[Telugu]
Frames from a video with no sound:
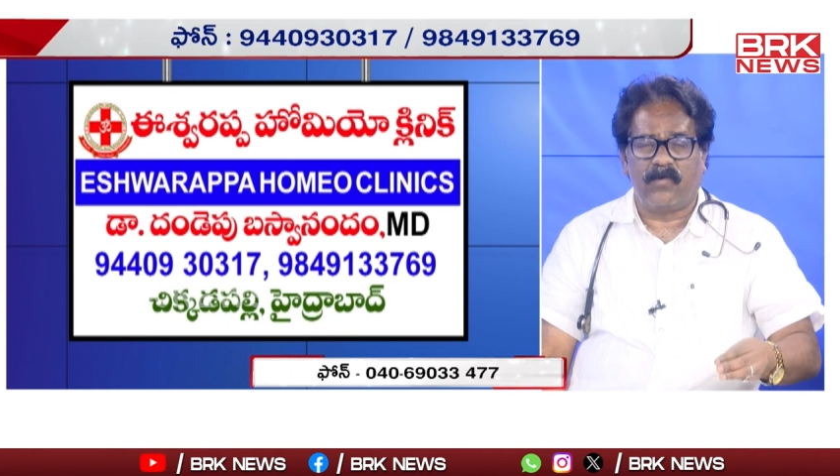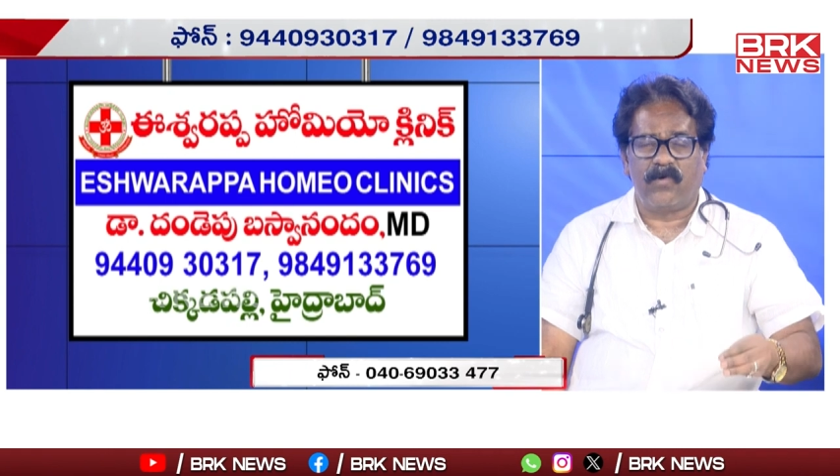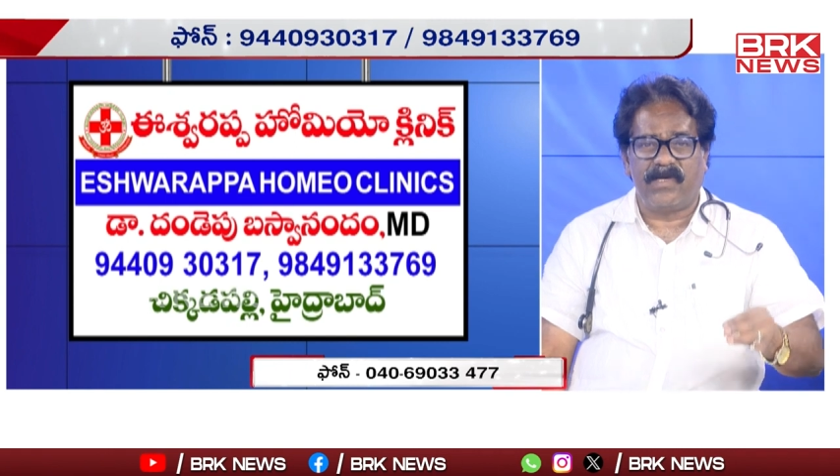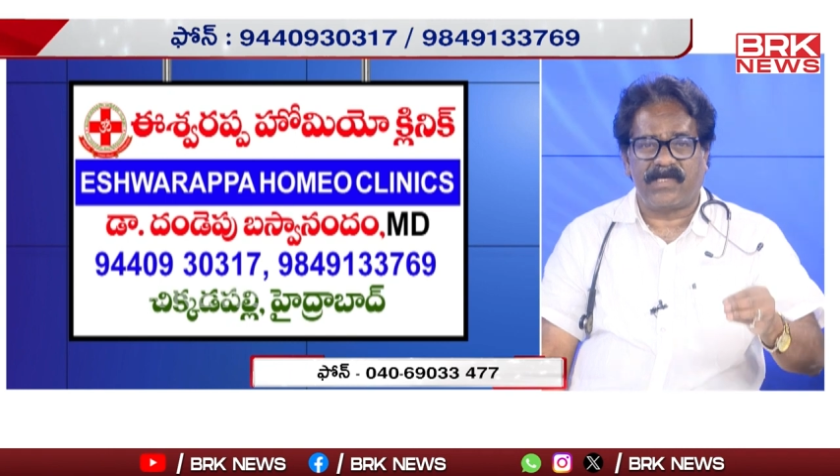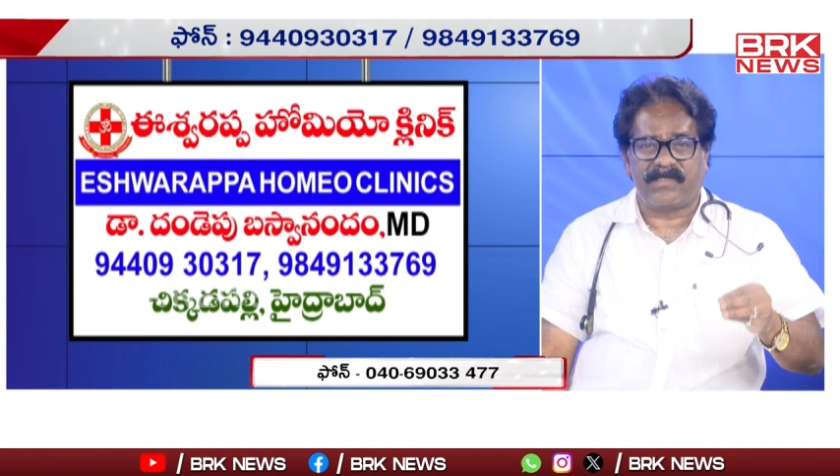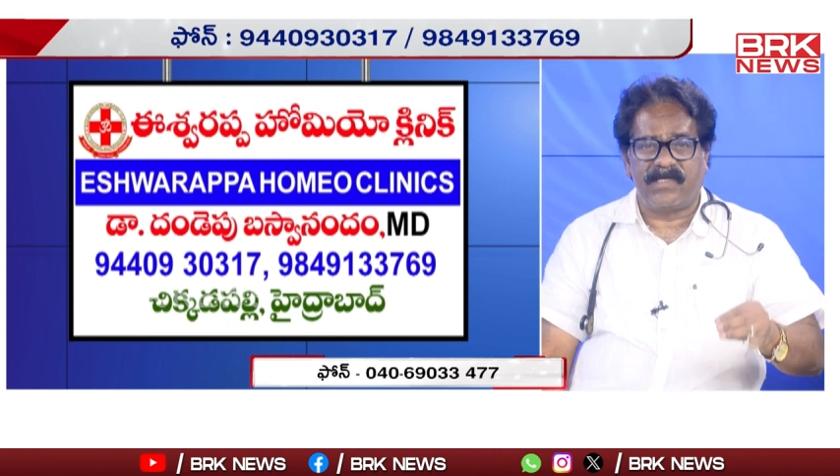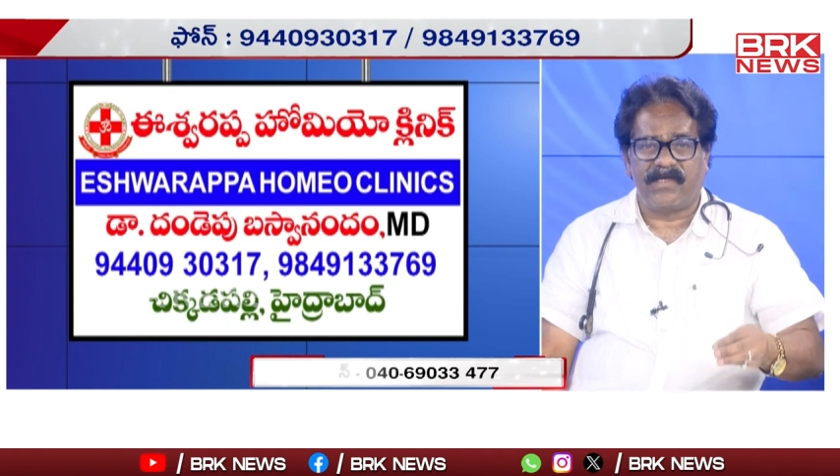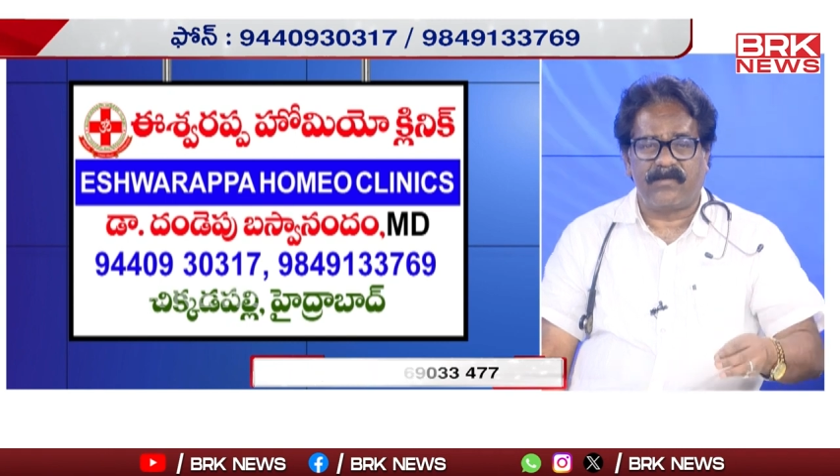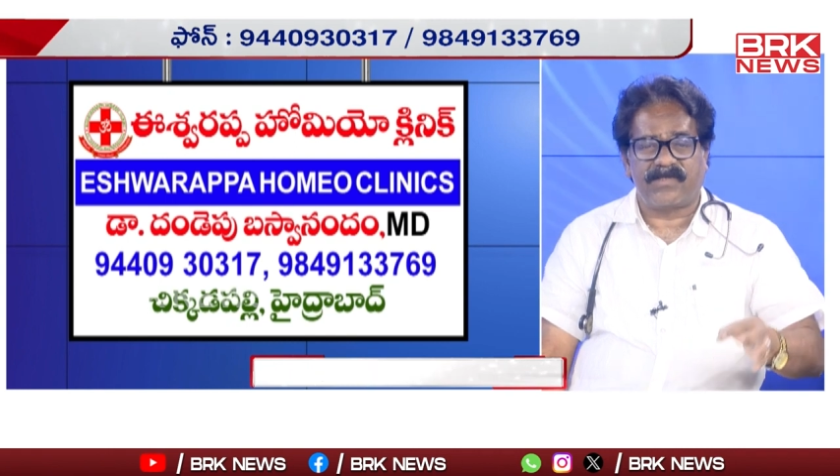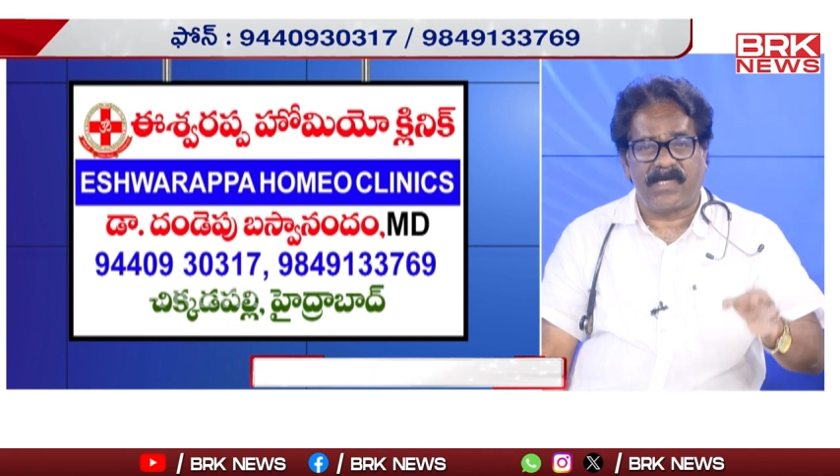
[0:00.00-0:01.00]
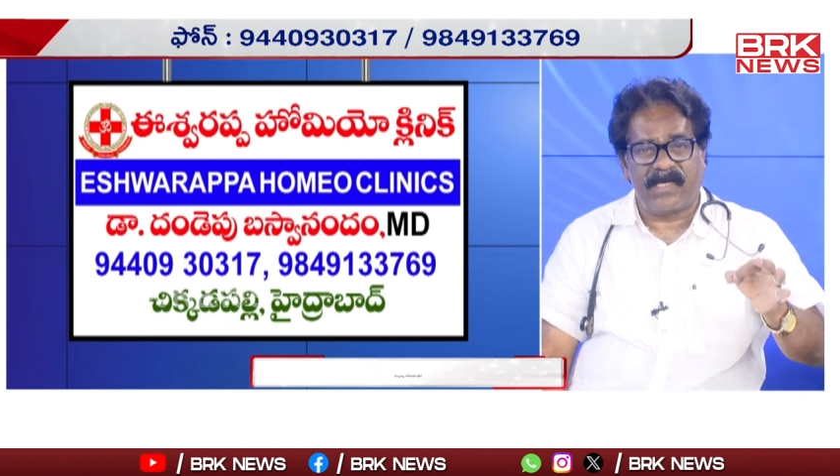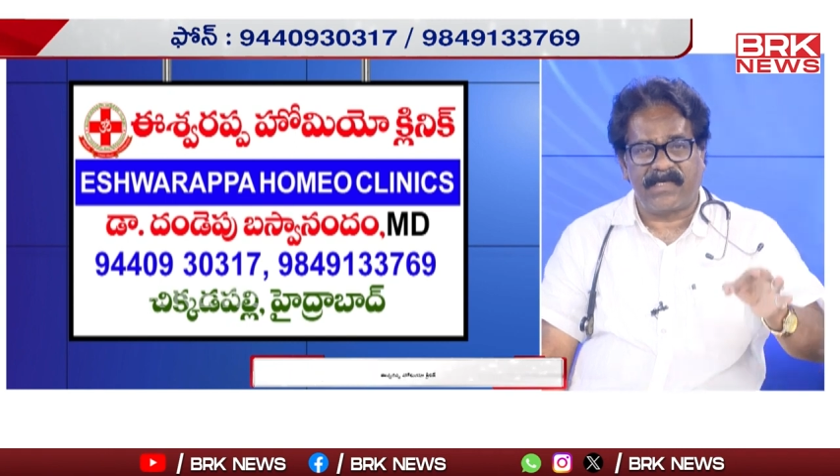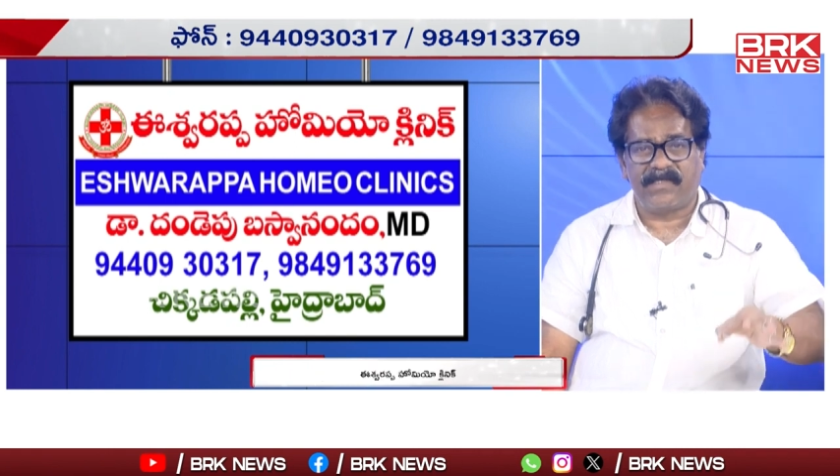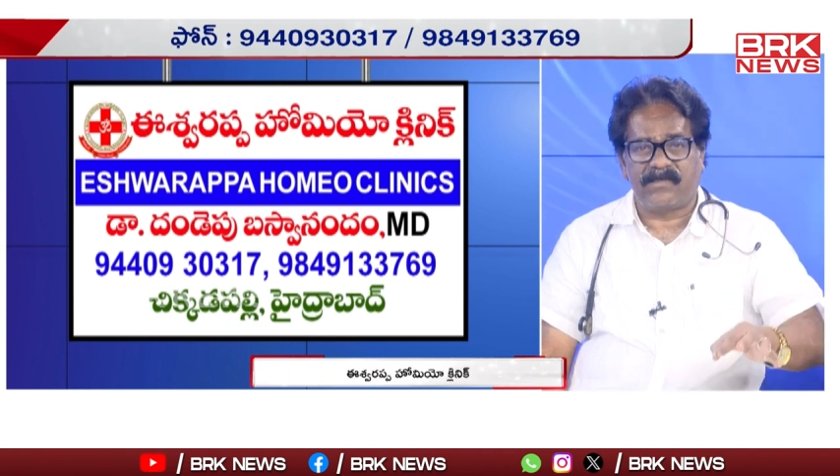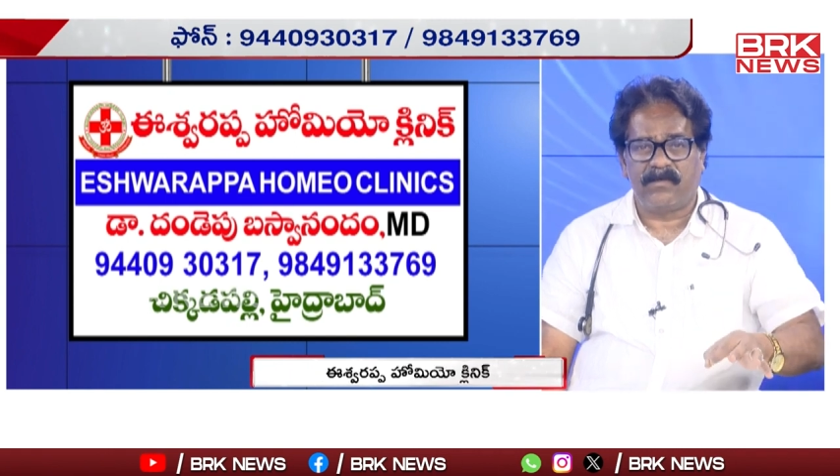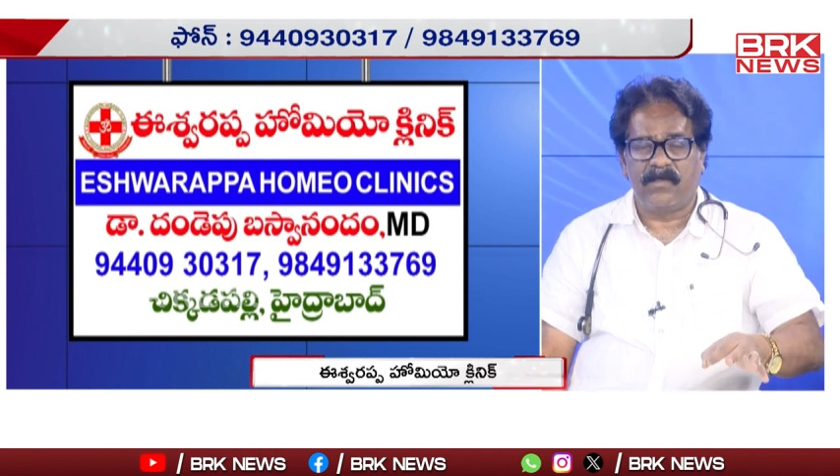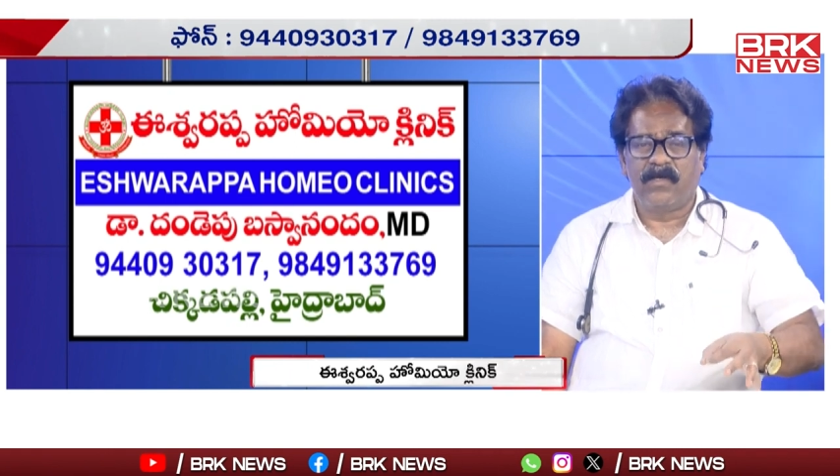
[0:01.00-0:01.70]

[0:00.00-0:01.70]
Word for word: హోల్ ఎక్స్టెంట్ ఇన్ ది షార్టెస్ట్